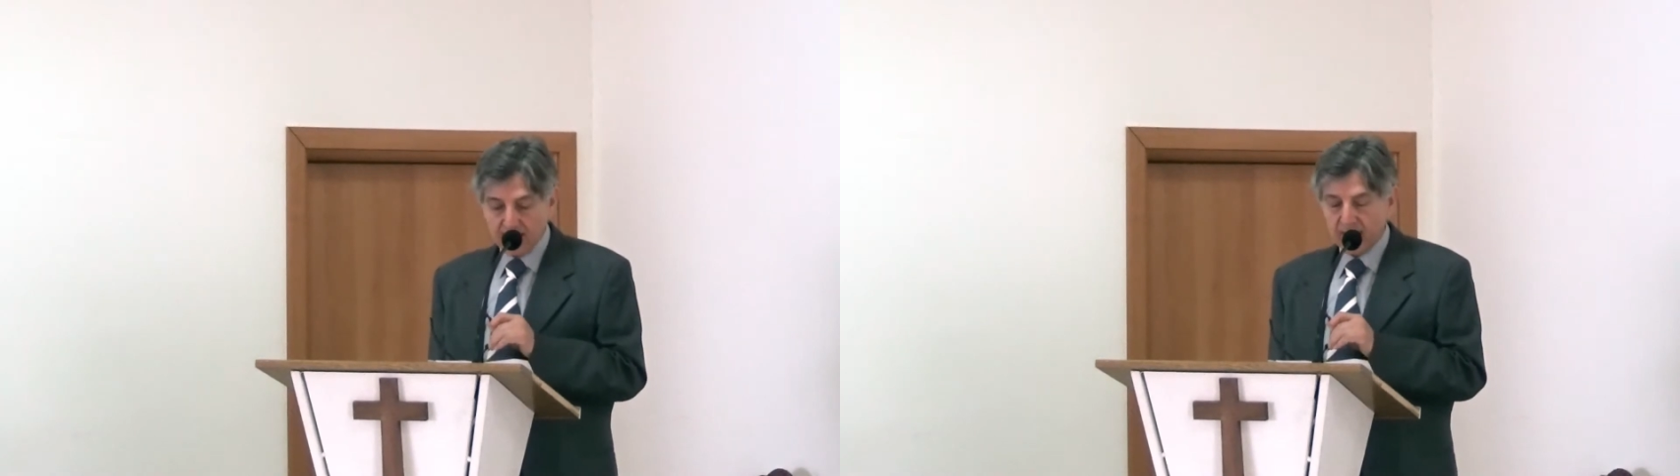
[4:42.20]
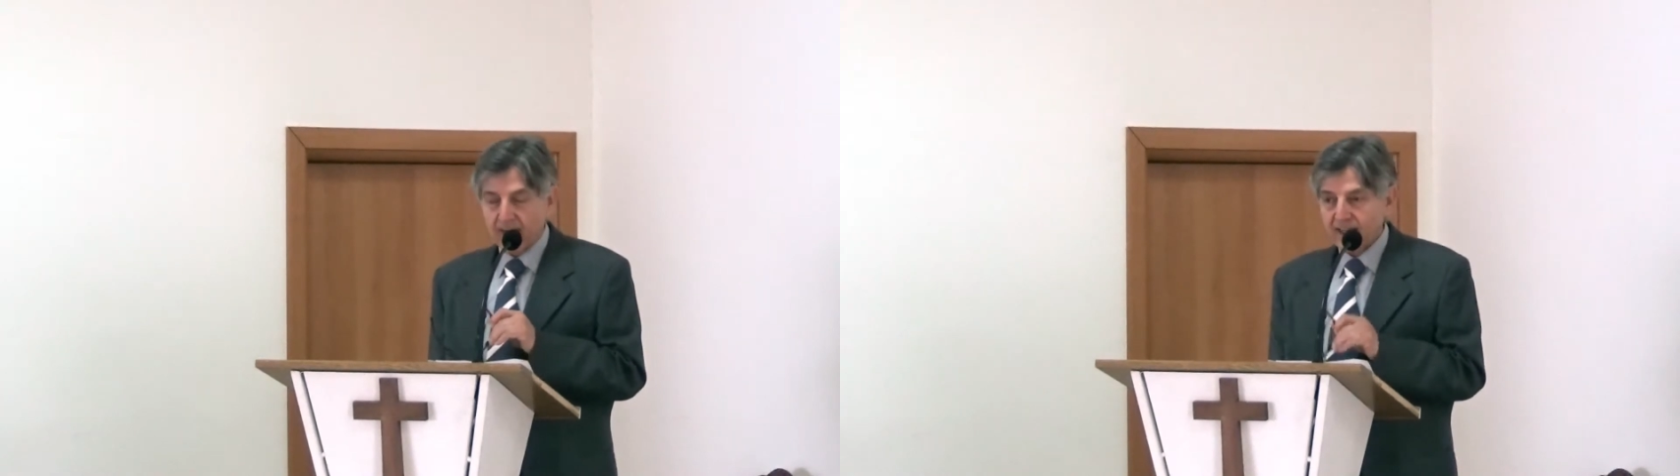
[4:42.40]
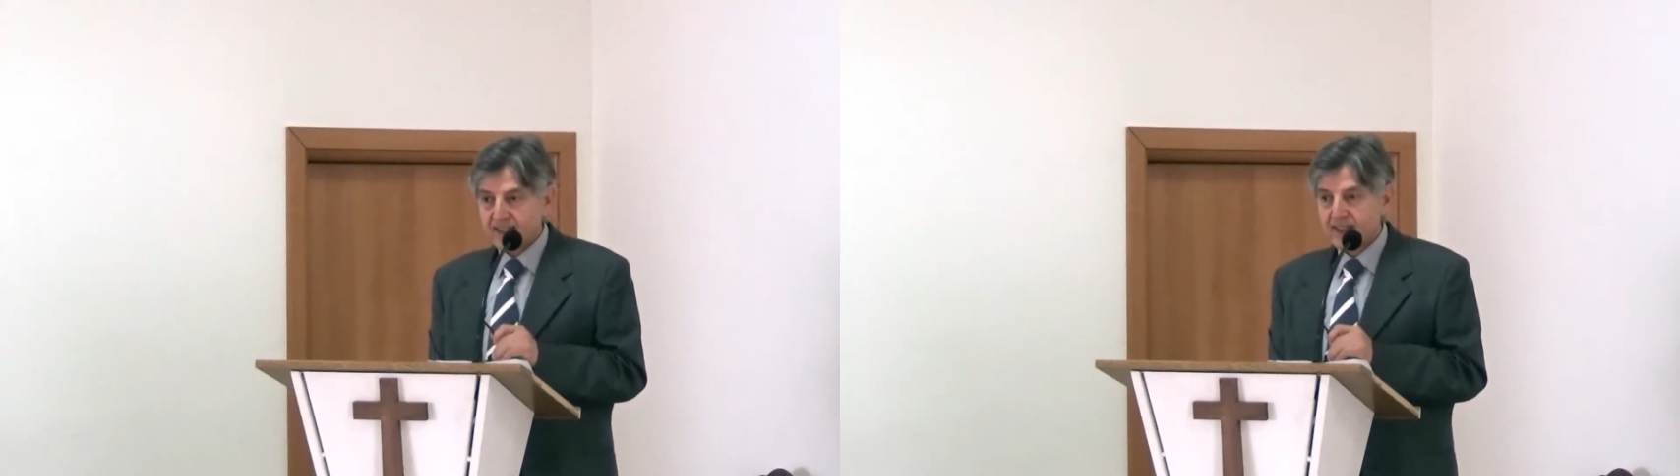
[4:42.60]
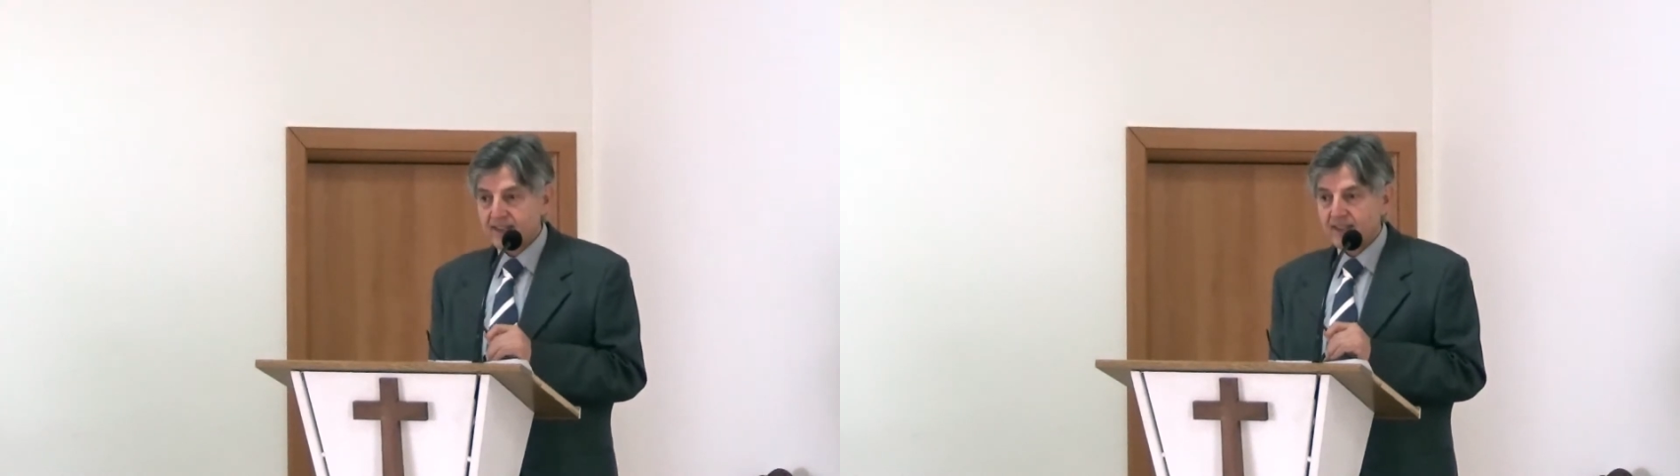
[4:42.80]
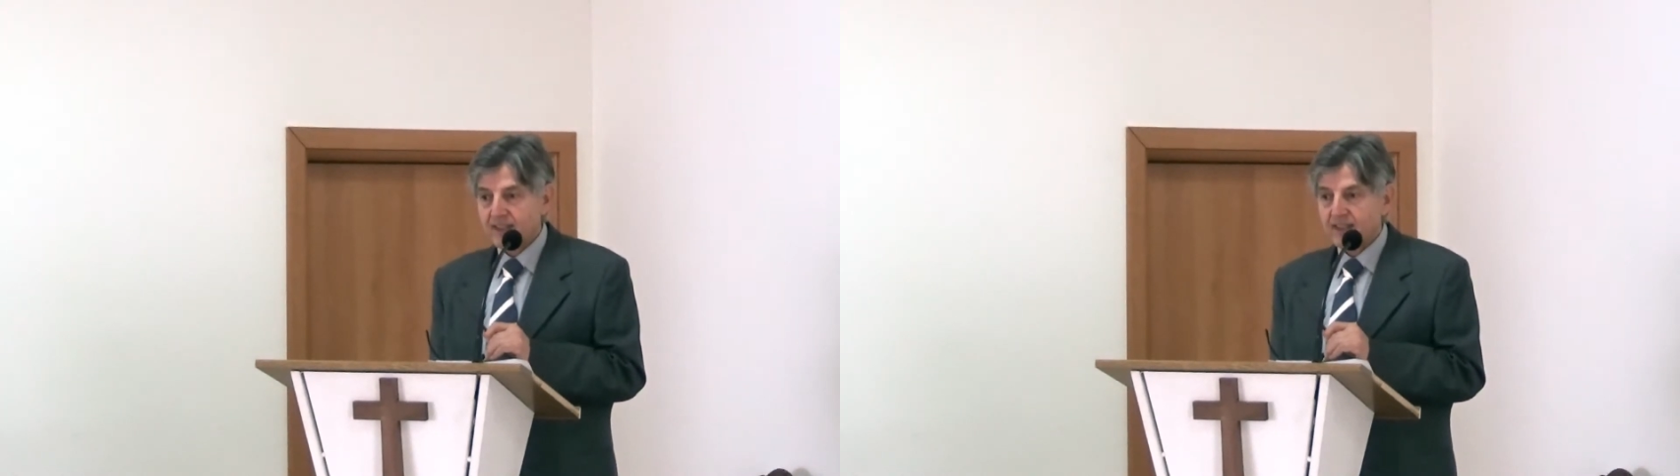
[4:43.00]

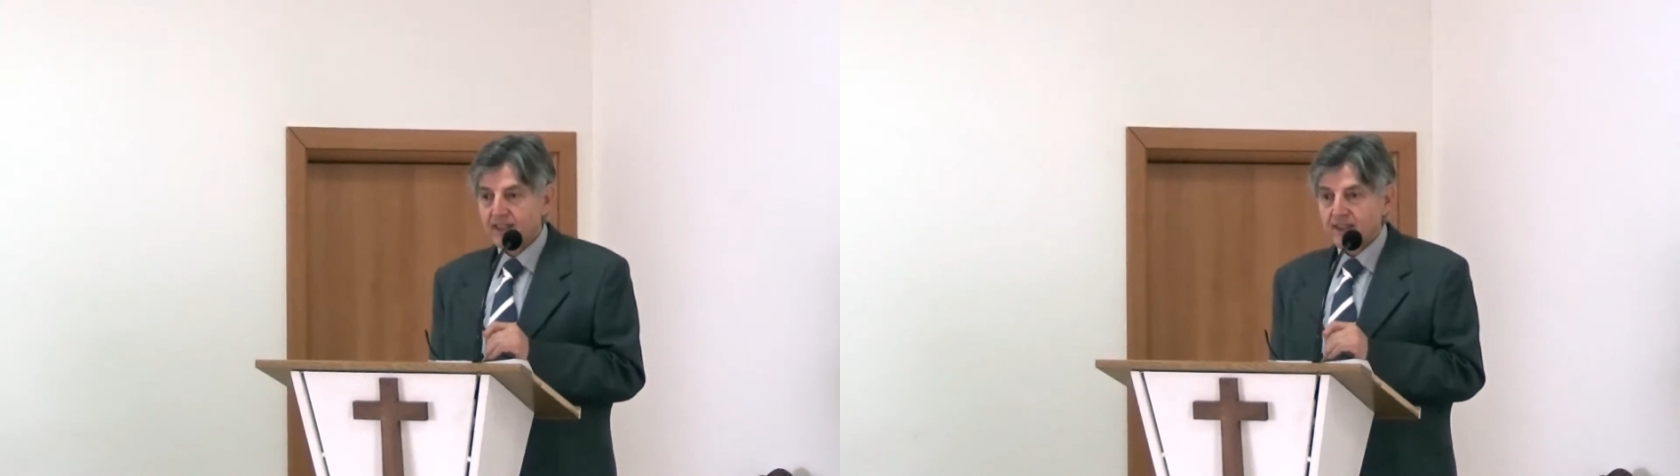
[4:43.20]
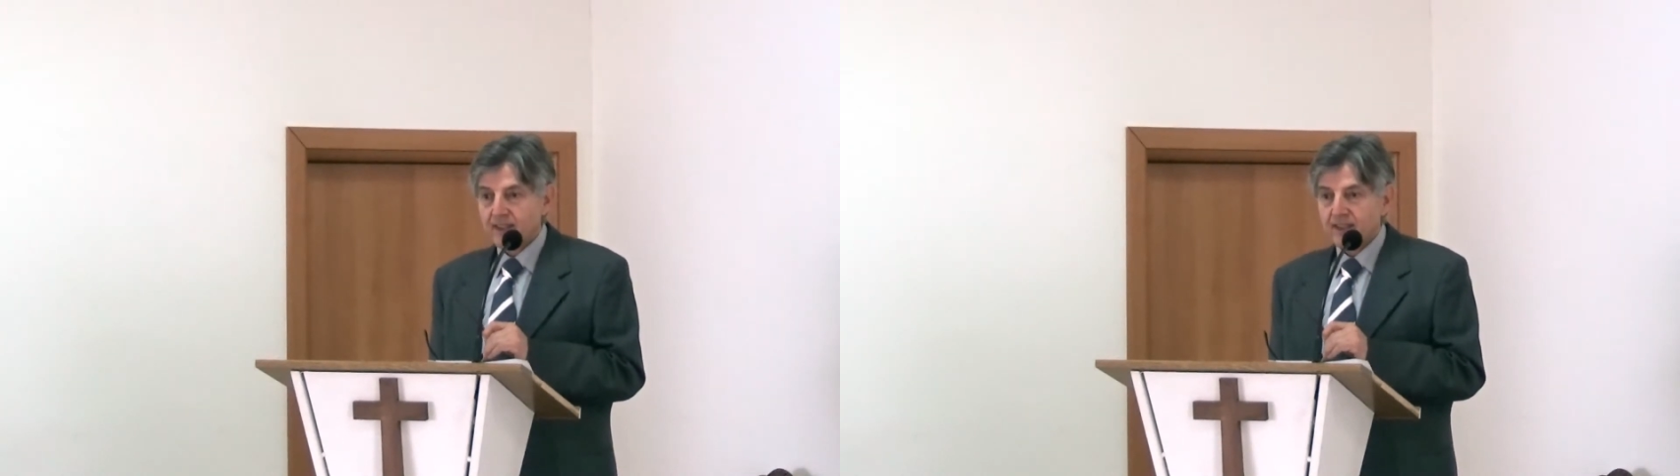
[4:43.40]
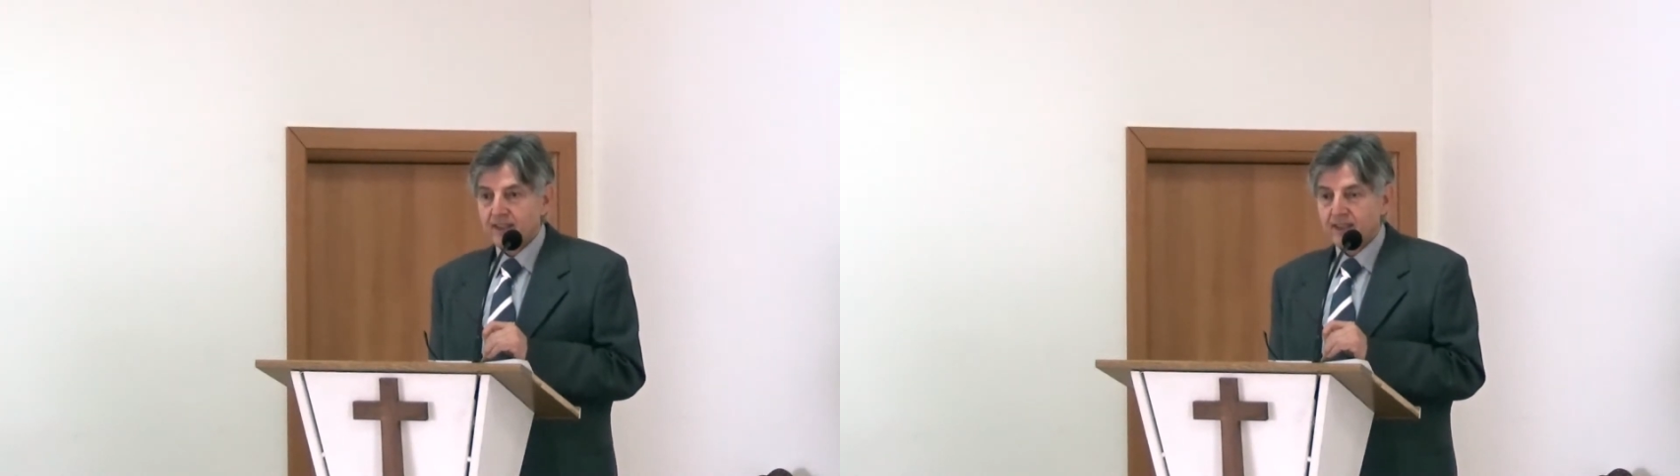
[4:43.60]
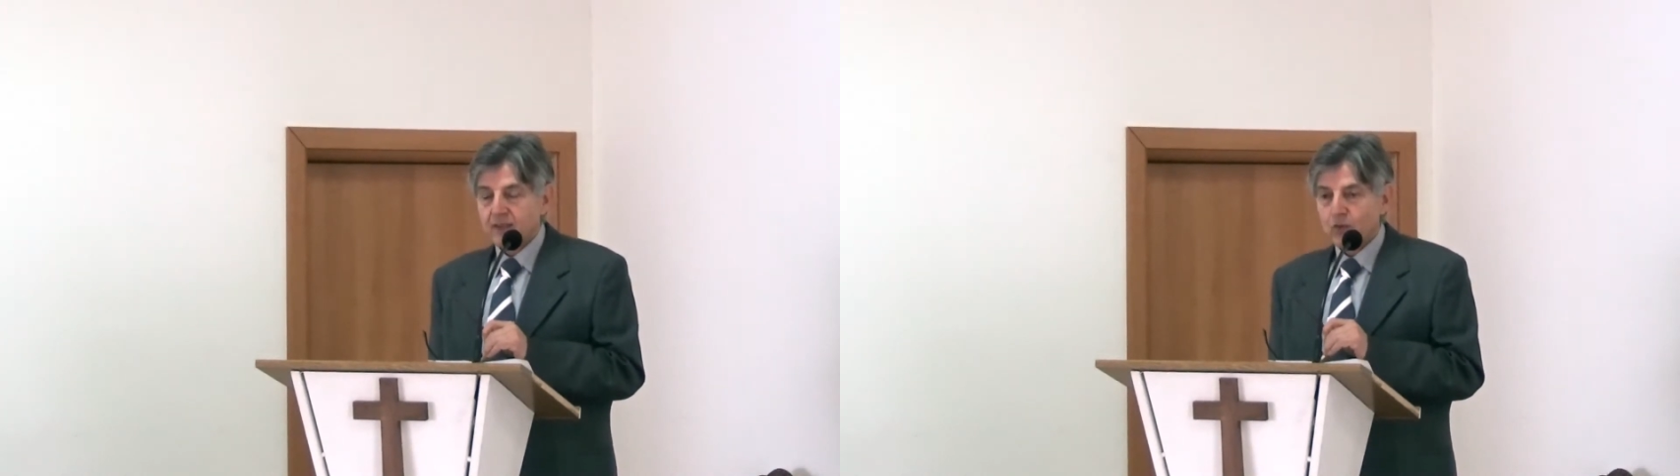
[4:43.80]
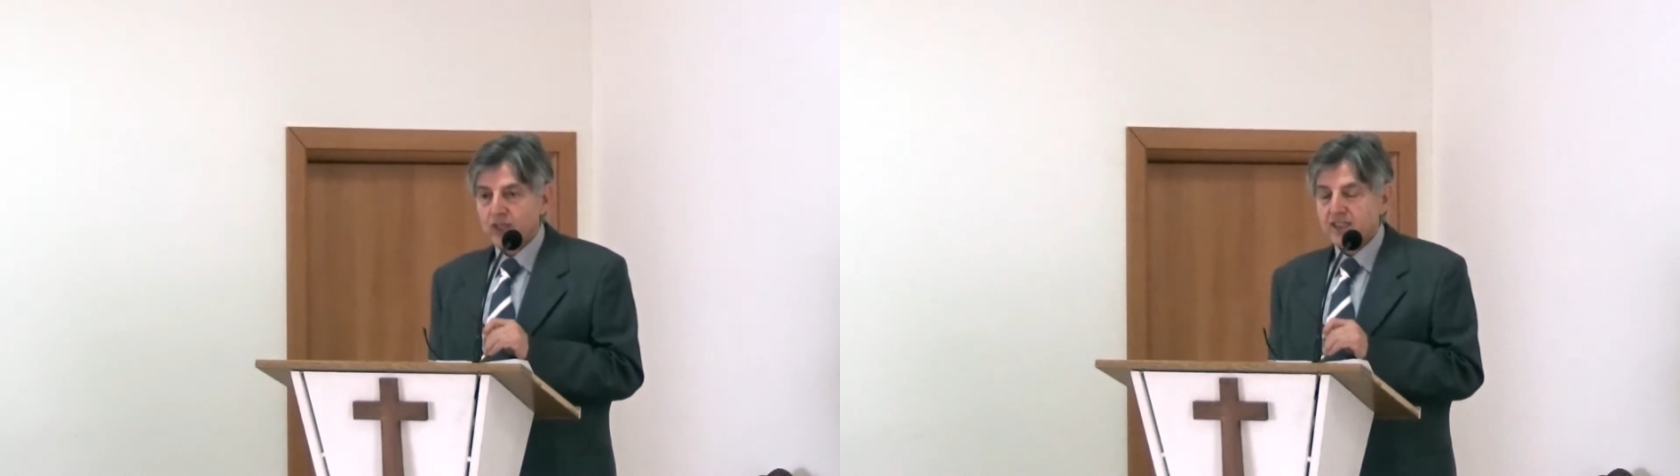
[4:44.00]
grazia,
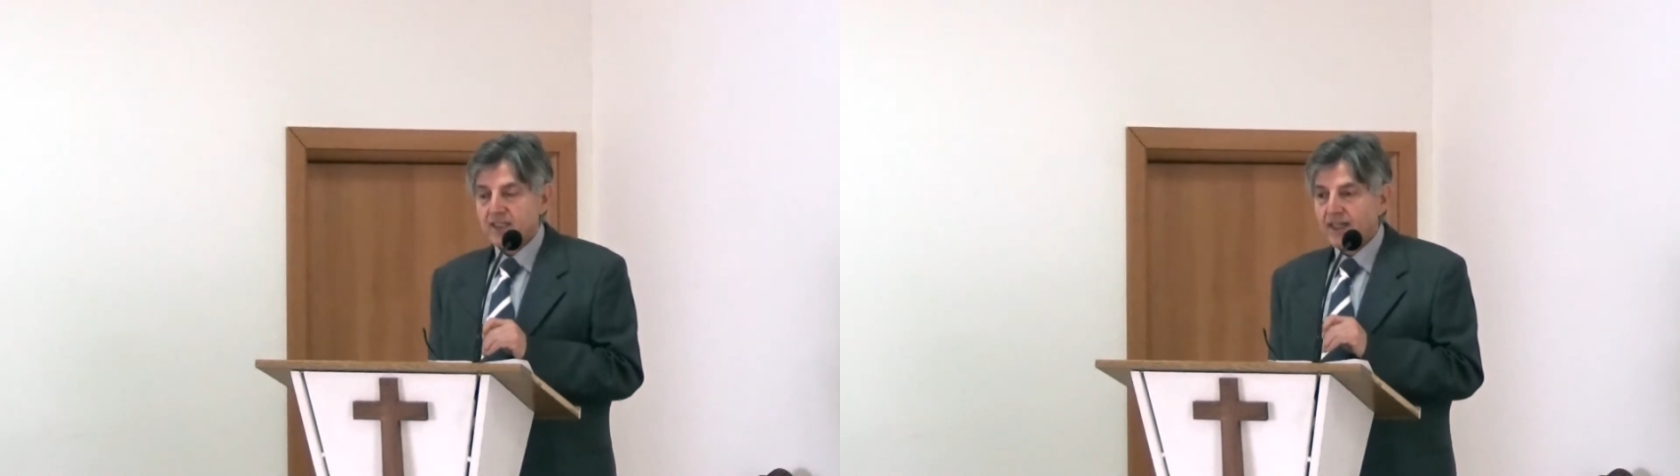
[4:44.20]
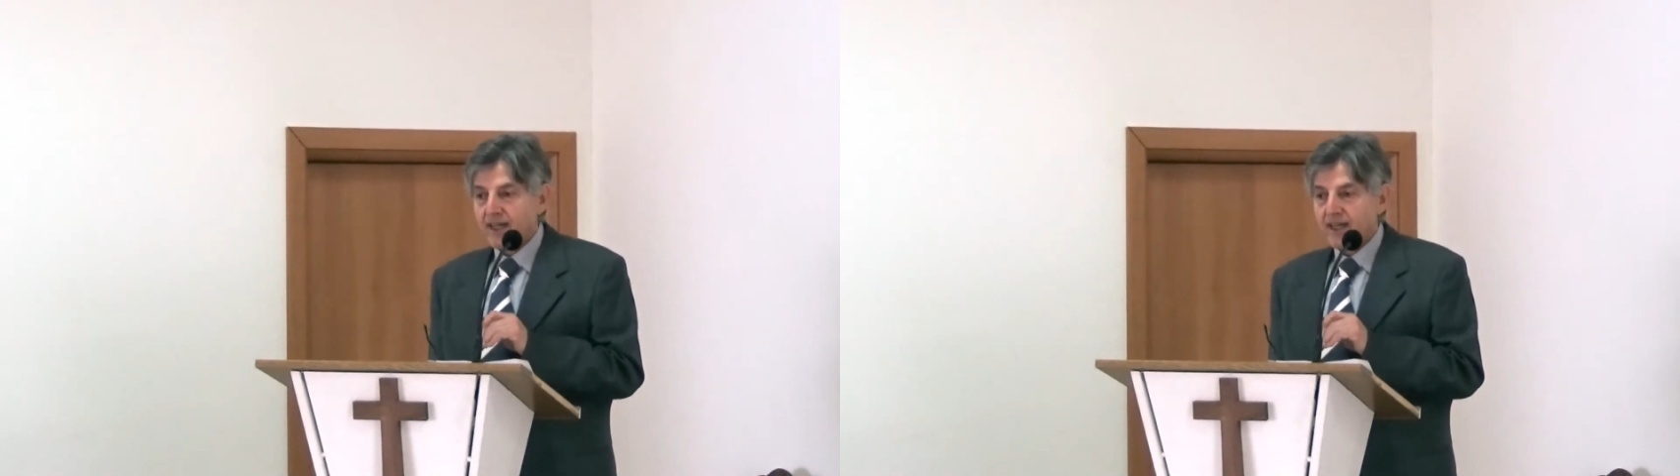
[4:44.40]
questa